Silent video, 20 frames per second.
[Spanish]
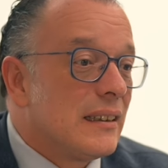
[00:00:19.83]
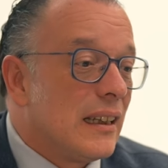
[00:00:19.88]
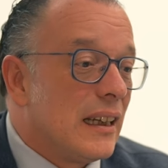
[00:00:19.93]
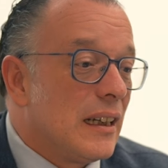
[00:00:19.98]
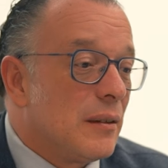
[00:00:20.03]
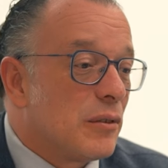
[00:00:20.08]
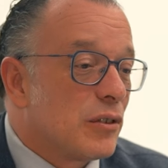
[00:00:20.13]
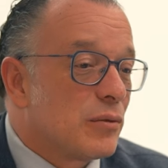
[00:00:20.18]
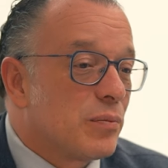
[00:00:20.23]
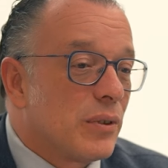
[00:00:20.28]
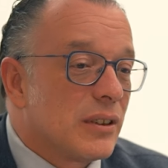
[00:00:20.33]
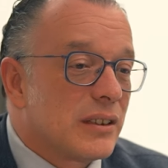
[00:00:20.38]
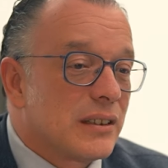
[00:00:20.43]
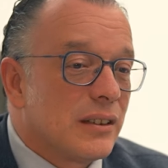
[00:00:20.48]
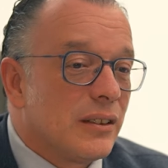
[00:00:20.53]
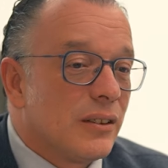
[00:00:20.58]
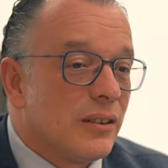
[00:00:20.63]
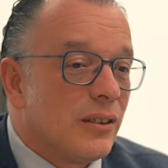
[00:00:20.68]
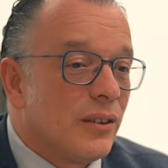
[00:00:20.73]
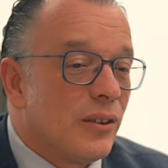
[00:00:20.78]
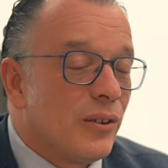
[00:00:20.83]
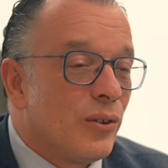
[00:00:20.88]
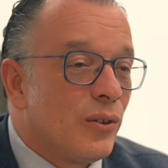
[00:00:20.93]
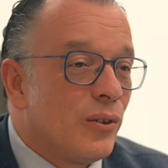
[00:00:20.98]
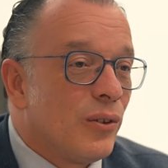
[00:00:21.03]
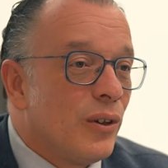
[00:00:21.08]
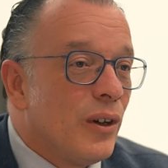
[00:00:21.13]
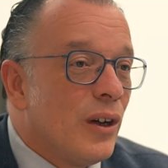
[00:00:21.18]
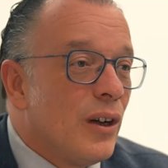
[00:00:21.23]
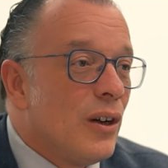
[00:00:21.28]
Tenemos
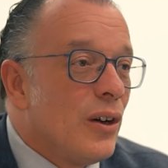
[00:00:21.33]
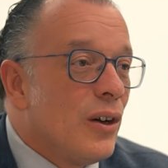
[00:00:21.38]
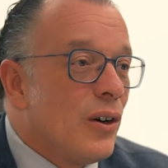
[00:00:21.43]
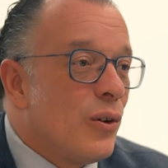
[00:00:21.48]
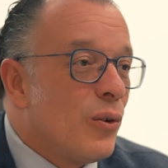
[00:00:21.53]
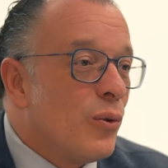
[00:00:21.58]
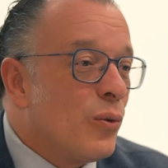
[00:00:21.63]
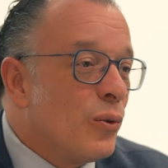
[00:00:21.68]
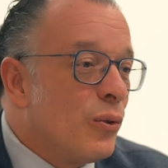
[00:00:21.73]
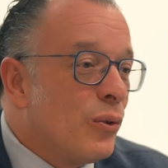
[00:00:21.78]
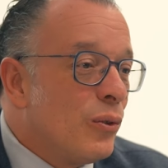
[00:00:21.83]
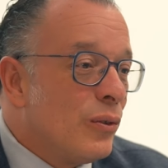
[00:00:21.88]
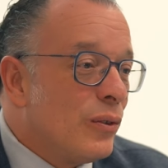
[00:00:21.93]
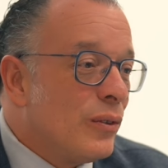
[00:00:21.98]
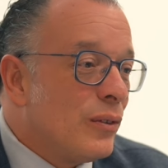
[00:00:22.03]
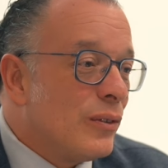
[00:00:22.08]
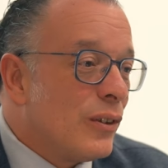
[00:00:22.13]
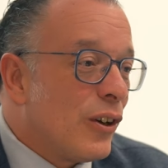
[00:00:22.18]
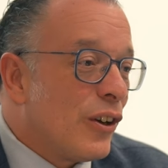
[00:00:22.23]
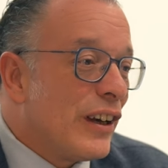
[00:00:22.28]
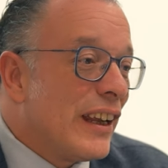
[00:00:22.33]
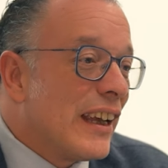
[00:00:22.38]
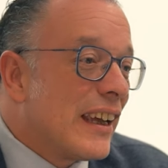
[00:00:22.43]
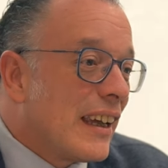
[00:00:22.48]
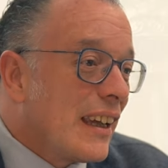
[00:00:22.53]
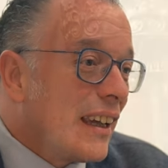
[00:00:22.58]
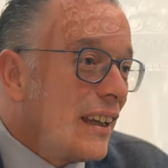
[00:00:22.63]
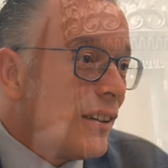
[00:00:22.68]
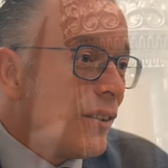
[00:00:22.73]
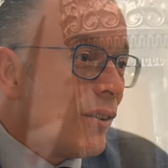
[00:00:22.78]
puesto un
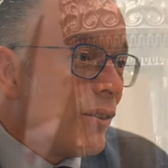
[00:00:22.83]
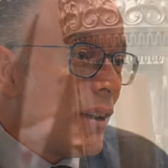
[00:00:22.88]
origen o